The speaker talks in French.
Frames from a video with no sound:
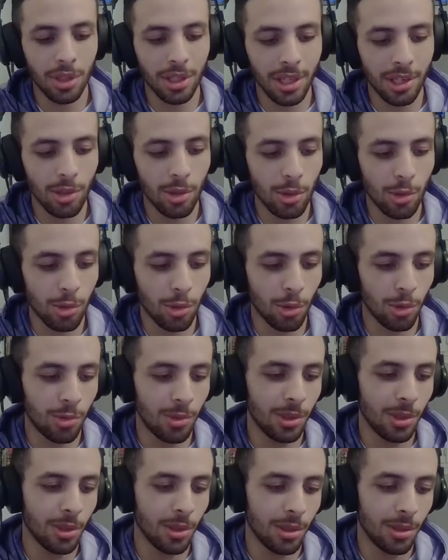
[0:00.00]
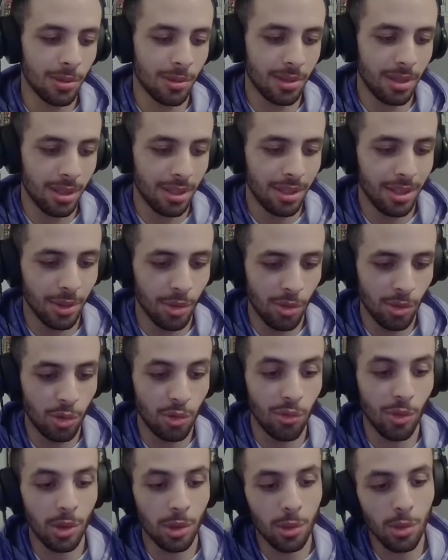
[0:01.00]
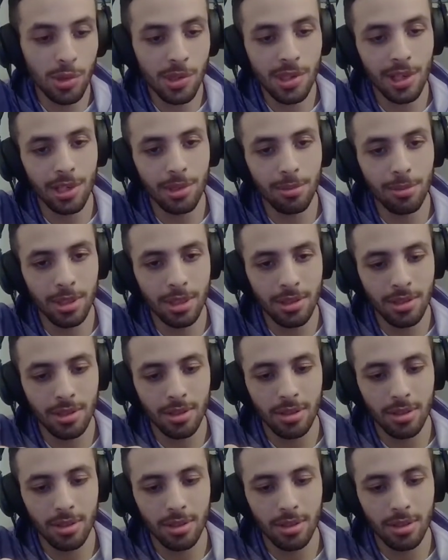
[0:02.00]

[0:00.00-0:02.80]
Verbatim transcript: gueule sur Twitter. Tu vois que ça, limite.